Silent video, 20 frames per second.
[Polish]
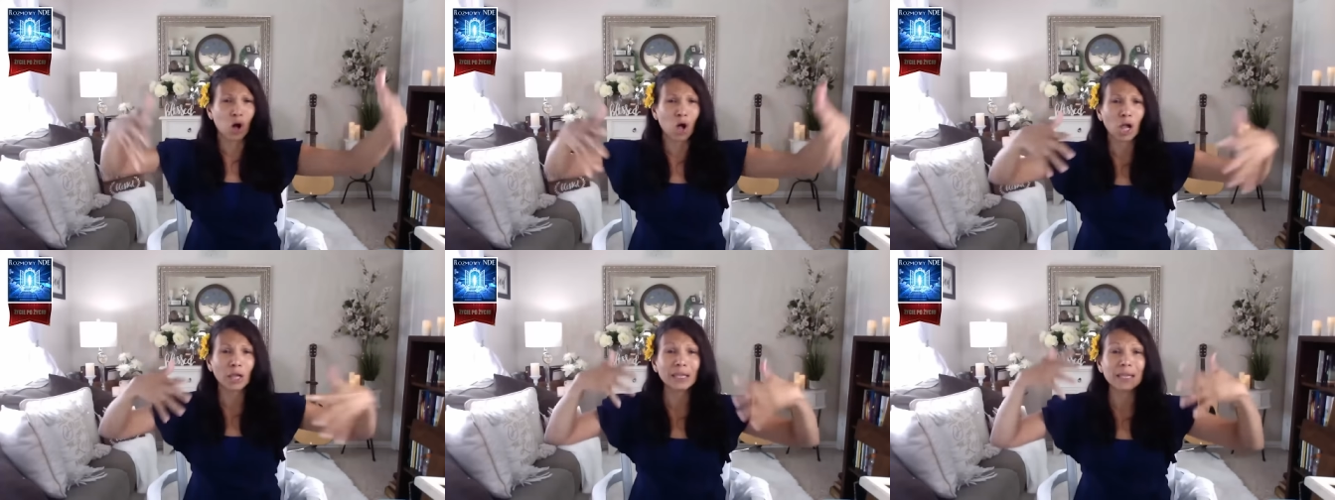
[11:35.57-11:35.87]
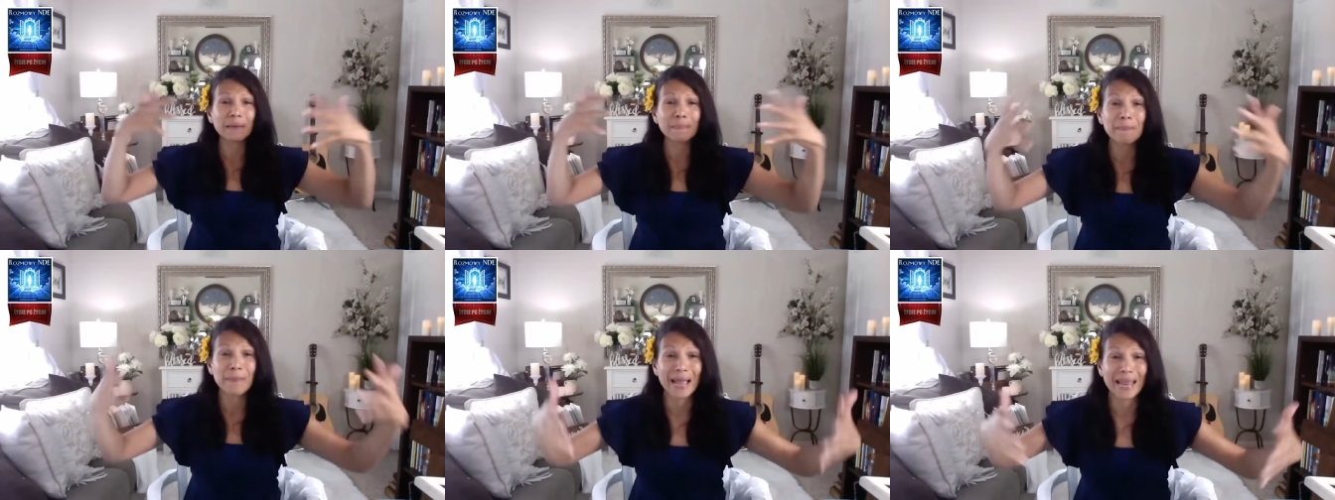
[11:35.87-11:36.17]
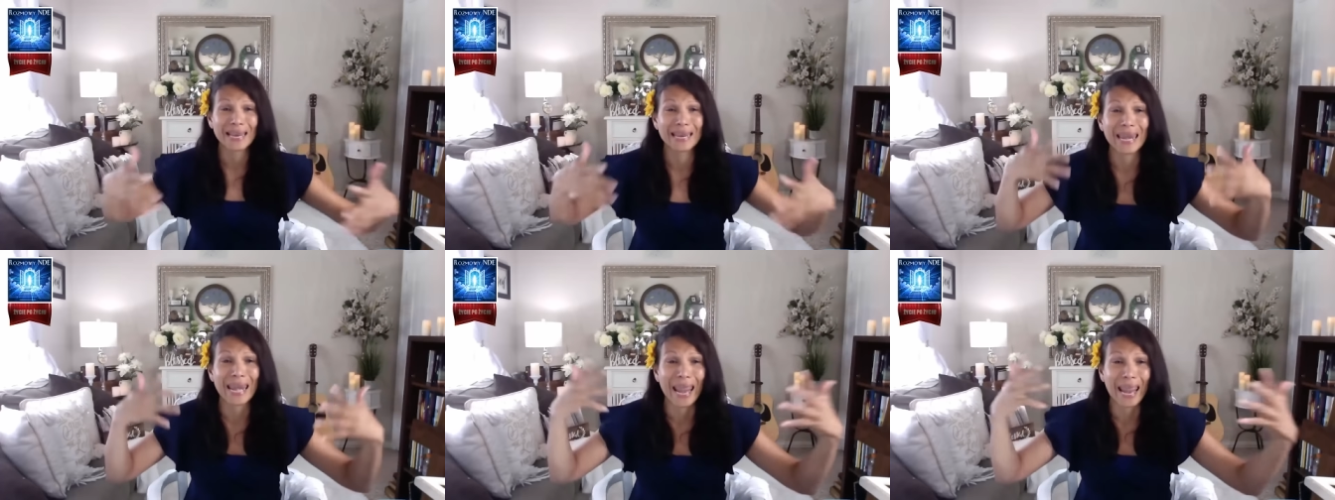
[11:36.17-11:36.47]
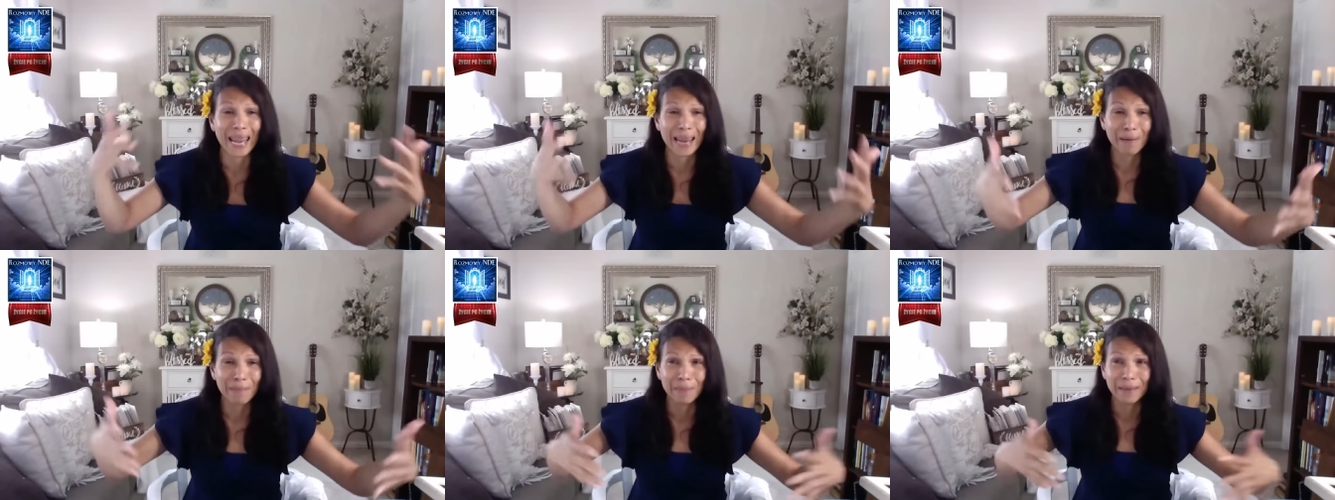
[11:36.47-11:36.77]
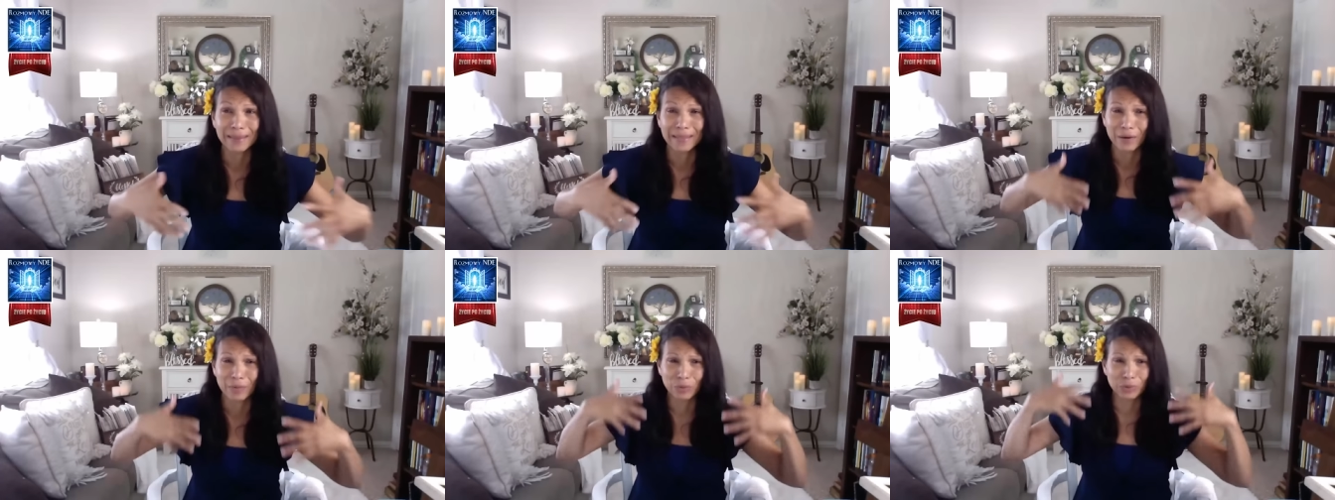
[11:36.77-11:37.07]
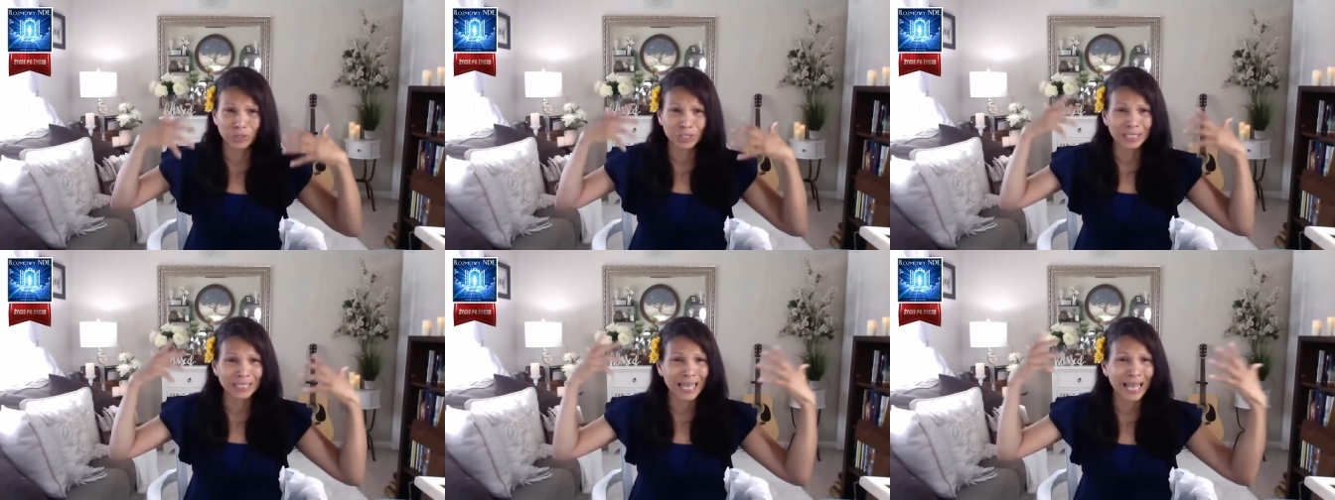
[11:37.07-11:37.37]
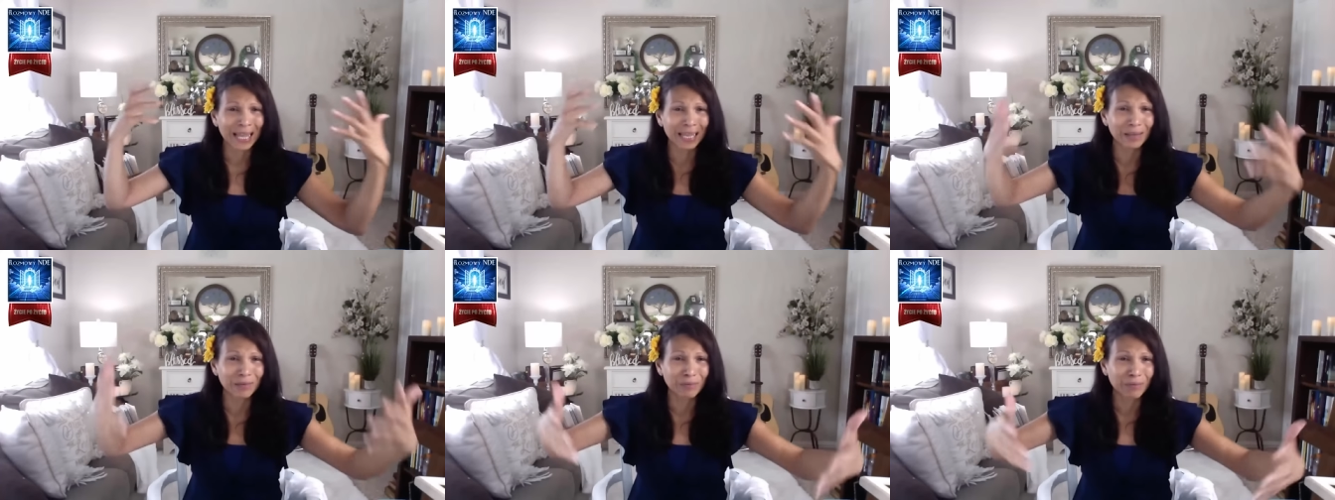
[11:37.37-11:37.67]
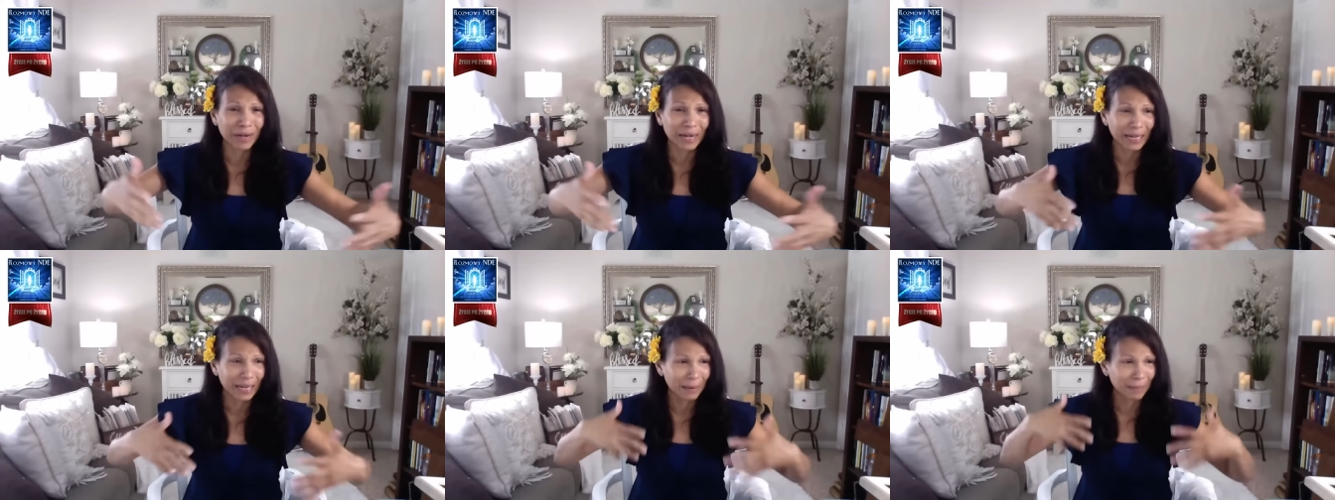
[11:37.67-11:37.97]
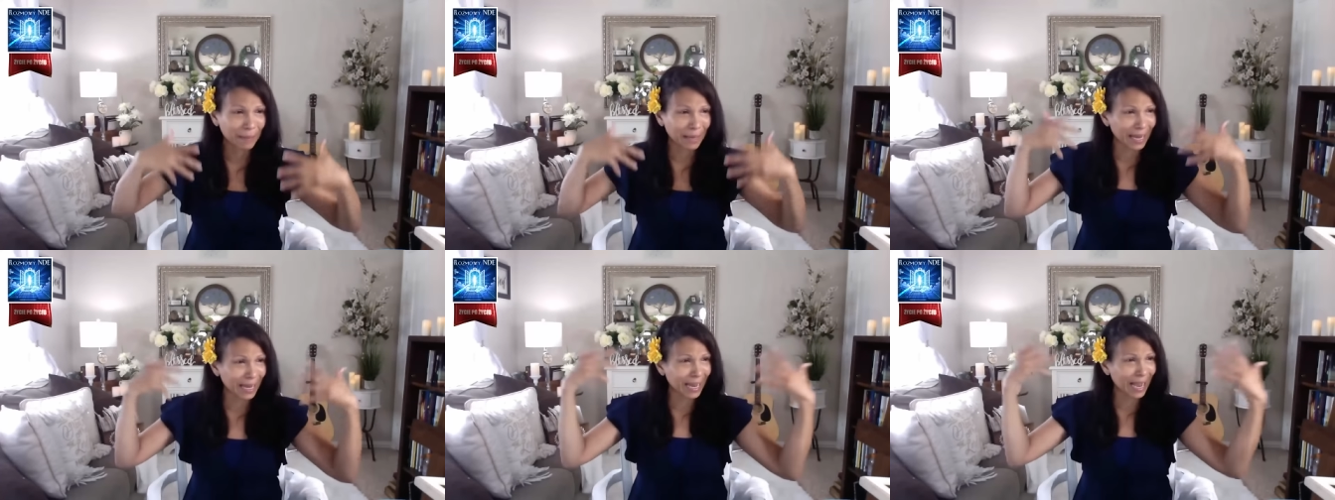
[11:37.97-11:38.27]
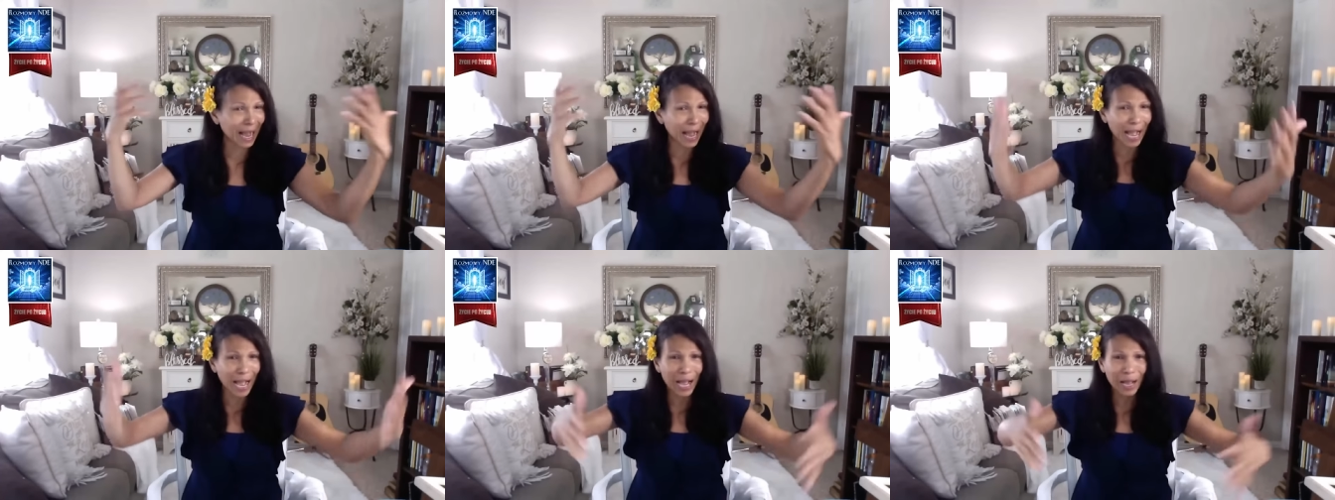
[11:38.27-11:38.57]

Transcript: Wołały moje imię i cieszyły się, że mnie widzą.